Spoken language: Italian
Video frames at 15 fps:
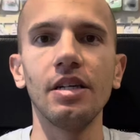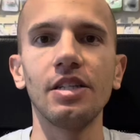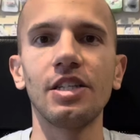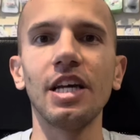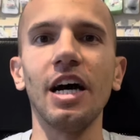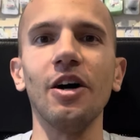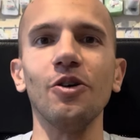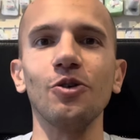
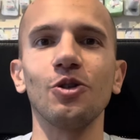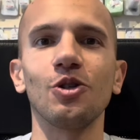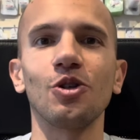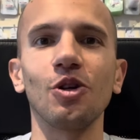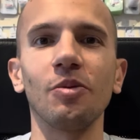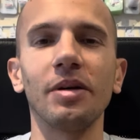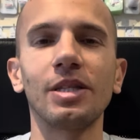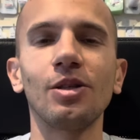Ciao,
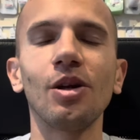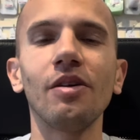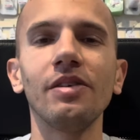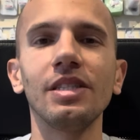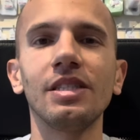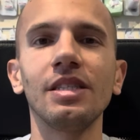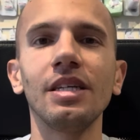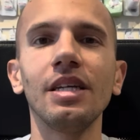sono Matteo
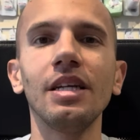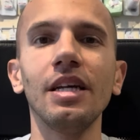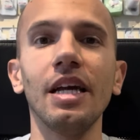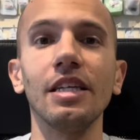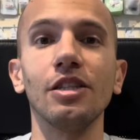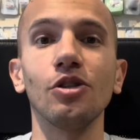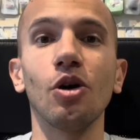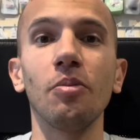
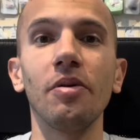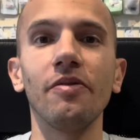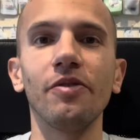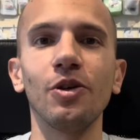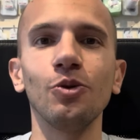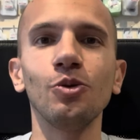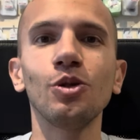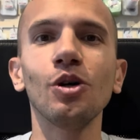Vezzini e ti do il
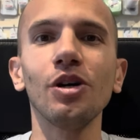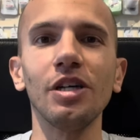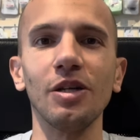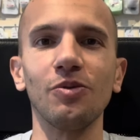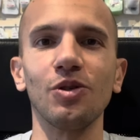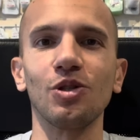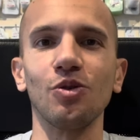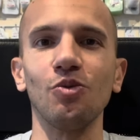benvenuto
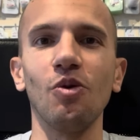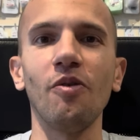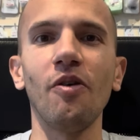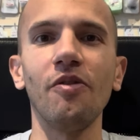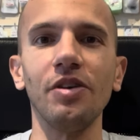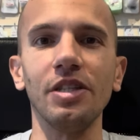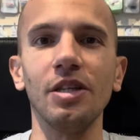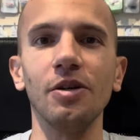in questo
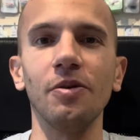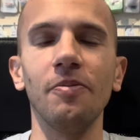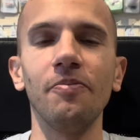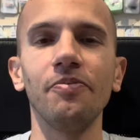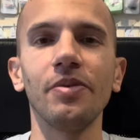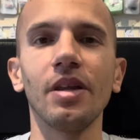nuovo video.